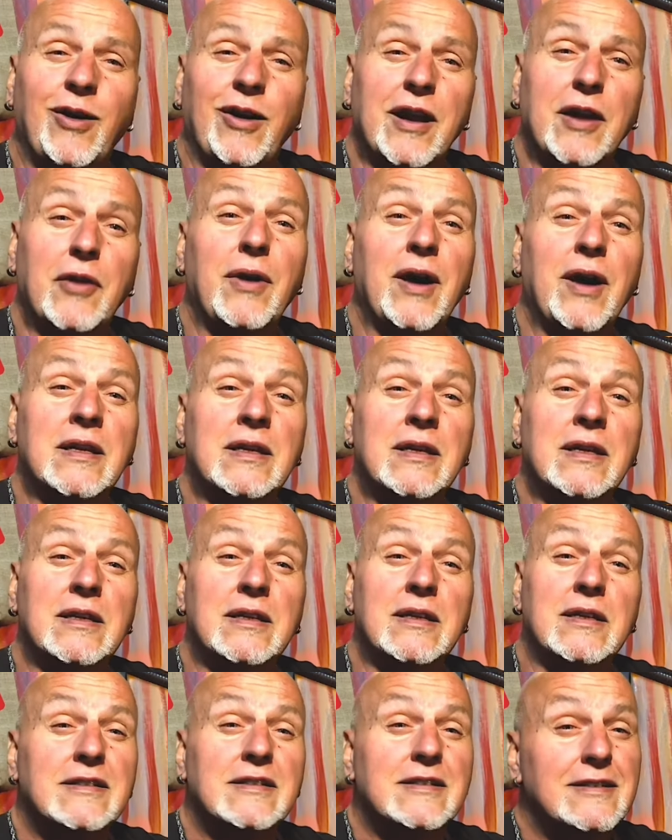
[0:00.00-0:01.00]
É uma
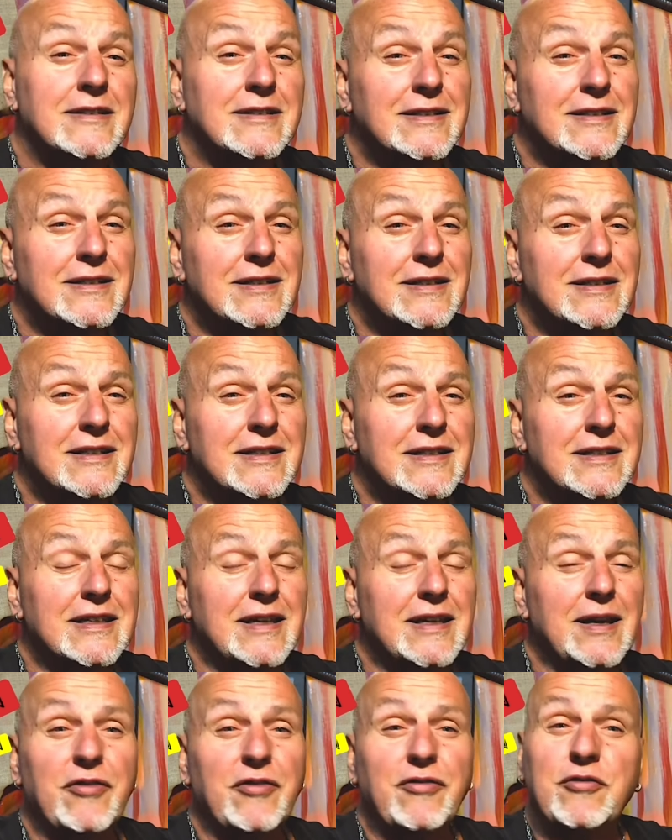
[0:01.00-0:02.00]
linha
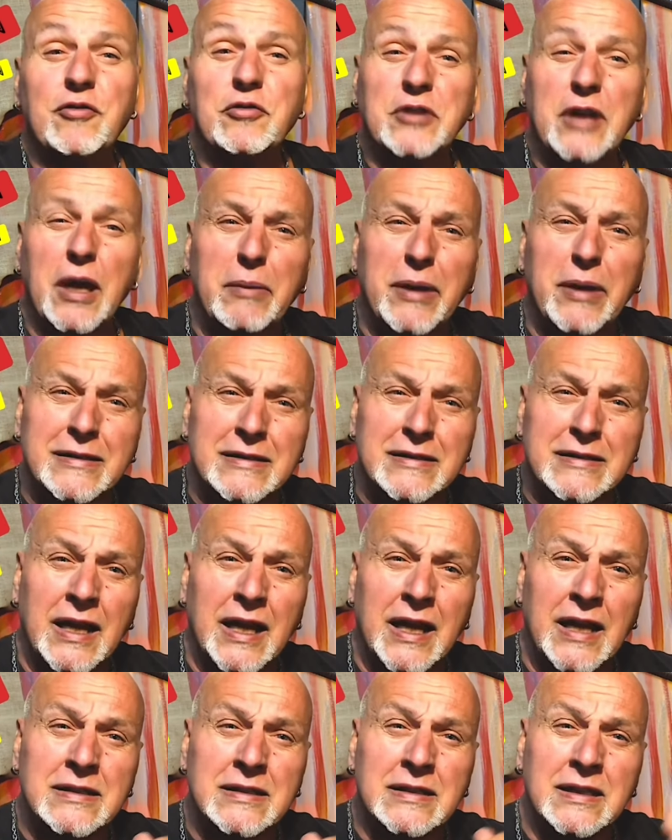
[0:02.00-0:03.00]
que é
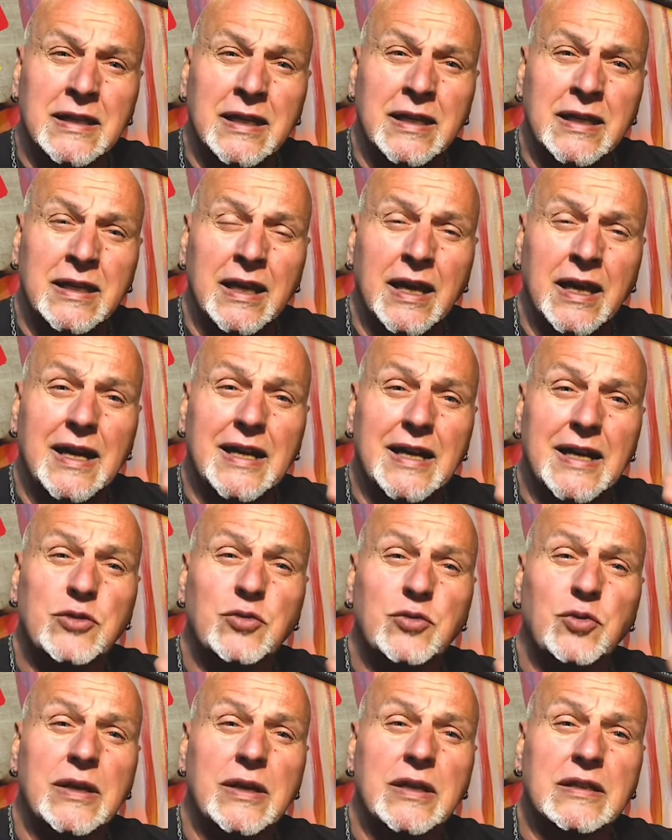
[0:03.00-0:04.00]
fundamentada em
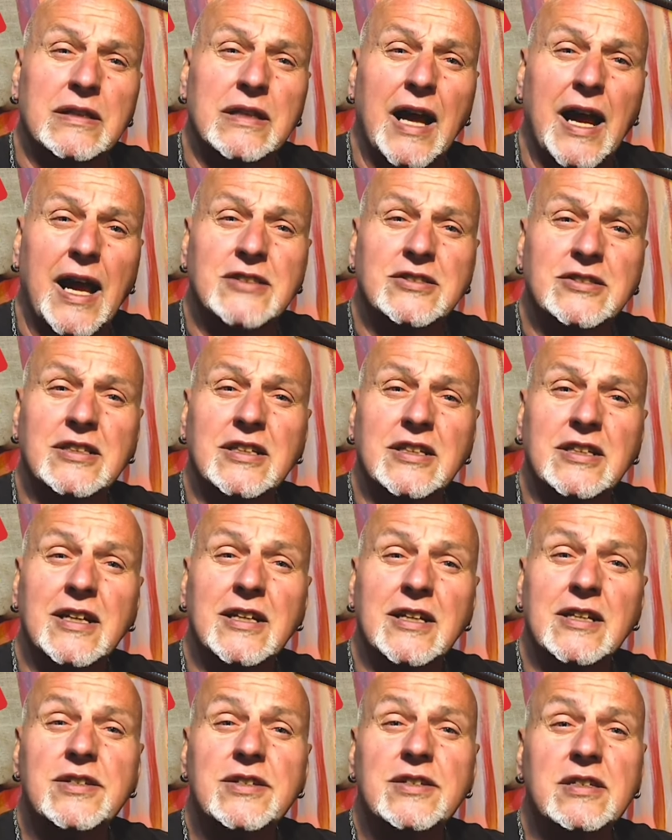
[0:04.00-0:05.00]
atualidade,
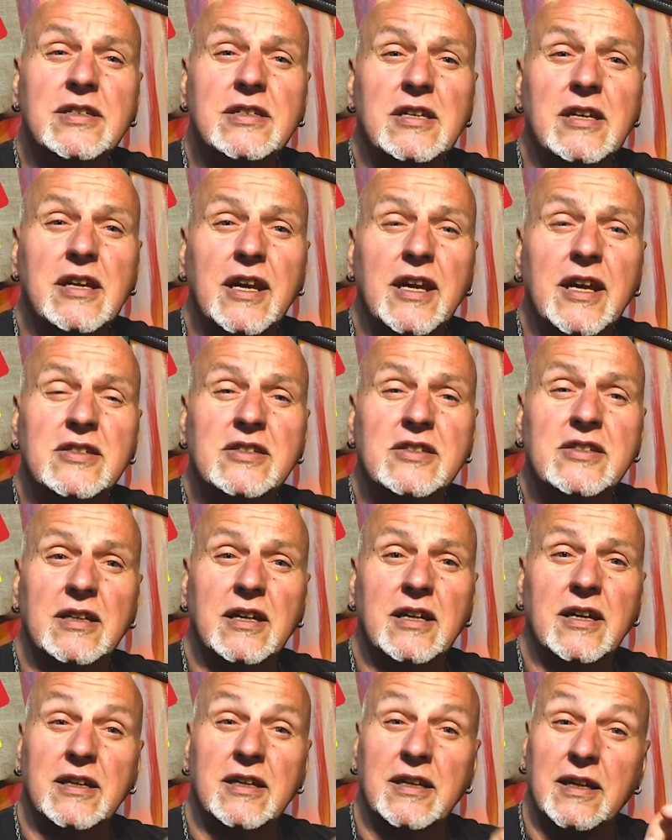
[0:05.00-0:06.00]

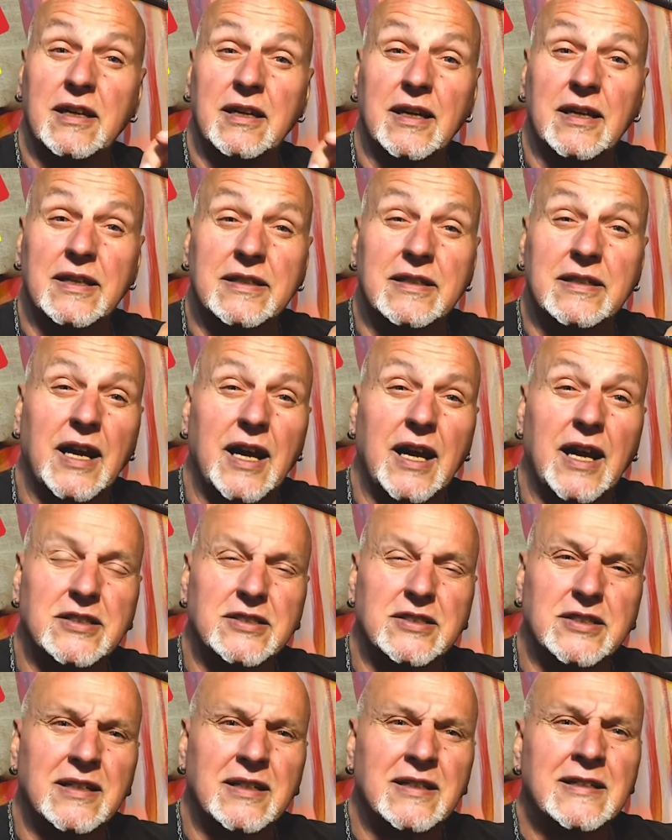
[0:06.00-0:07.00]
ciência e
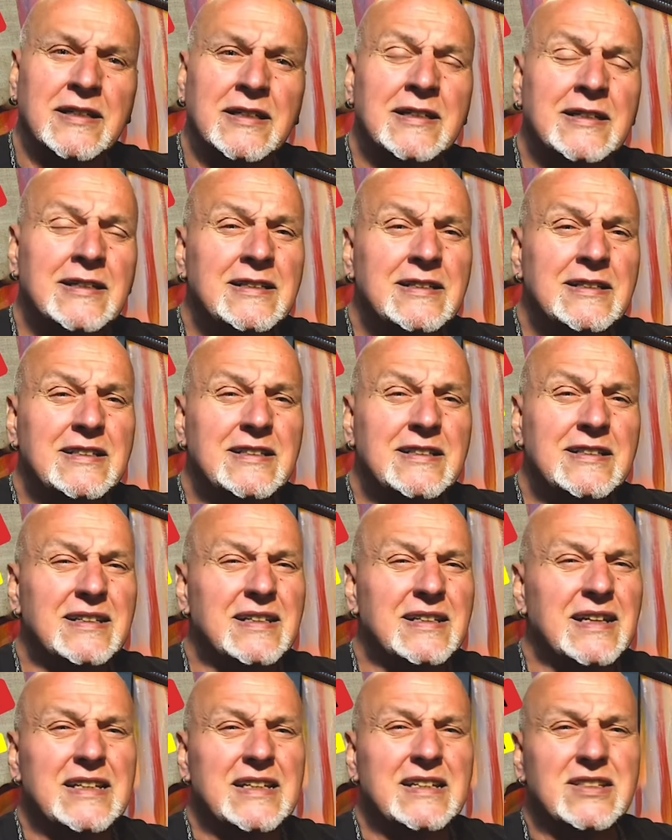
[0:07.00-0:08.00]
realidade.
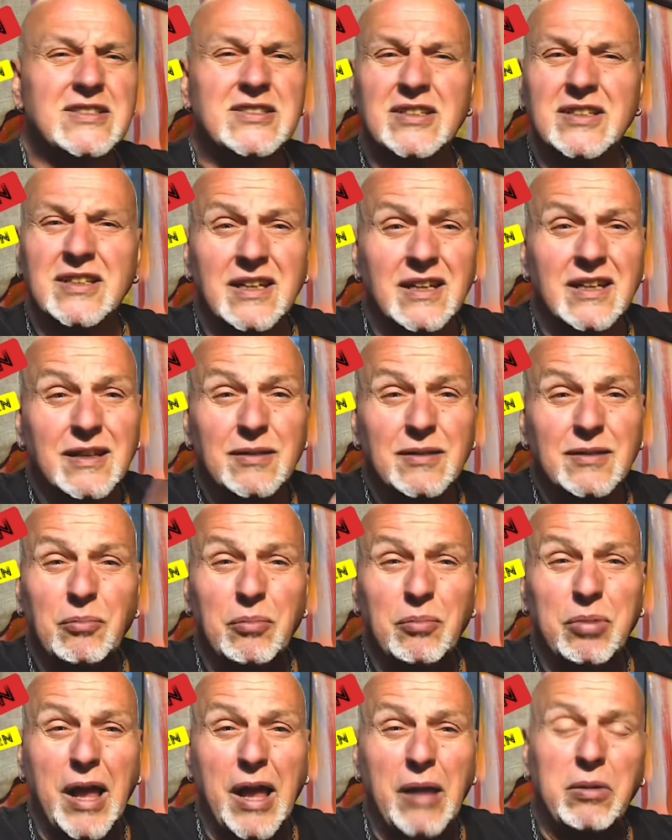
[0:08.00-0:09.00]
Nada de
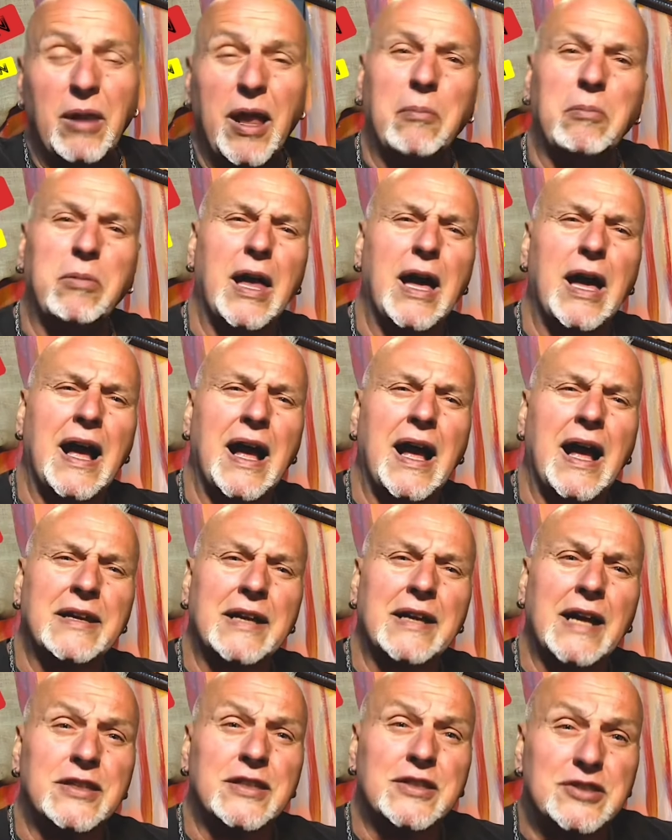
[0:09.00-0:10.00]
blá blá blá,
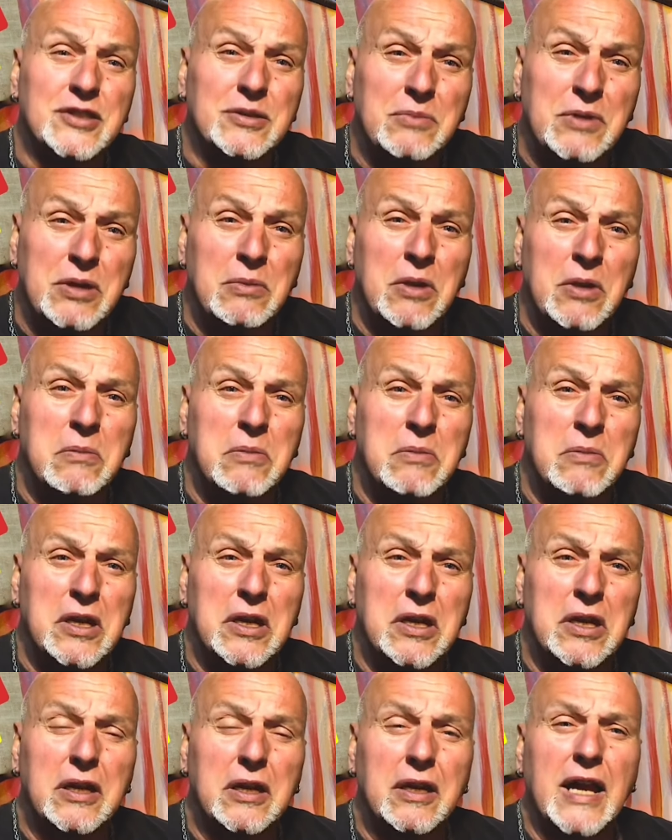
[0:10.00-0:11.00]
nada de
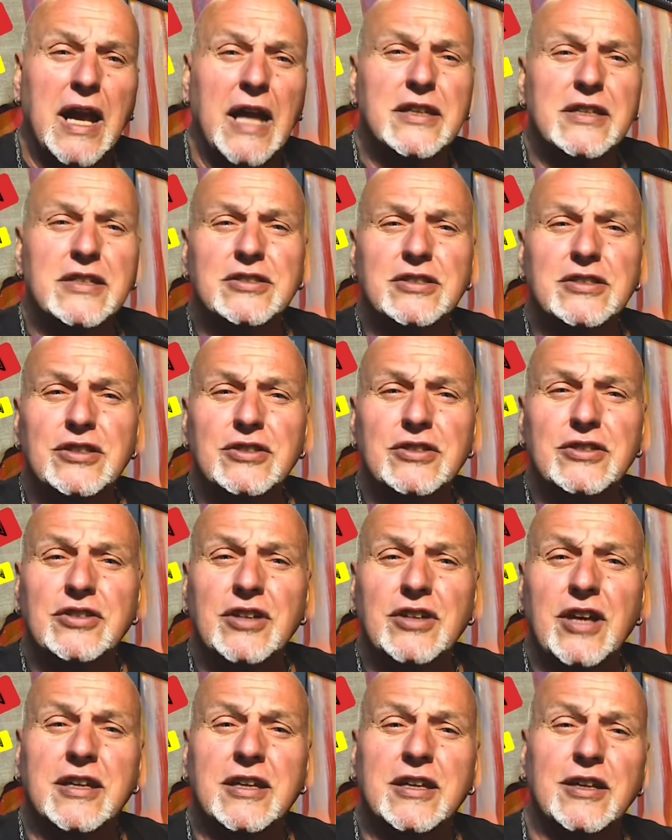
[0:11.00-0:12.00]
mimimi, nada de
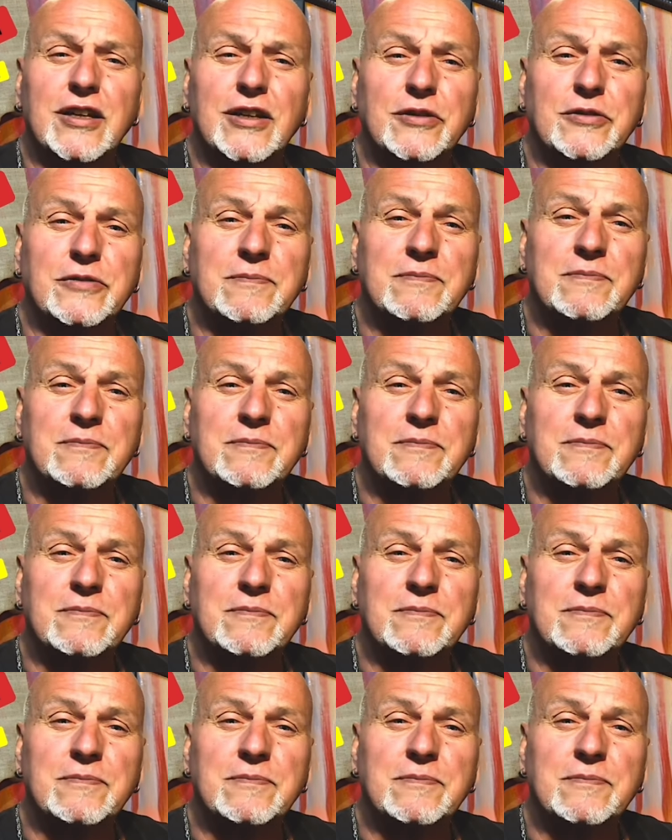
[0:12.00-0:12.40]
isso e aquilo.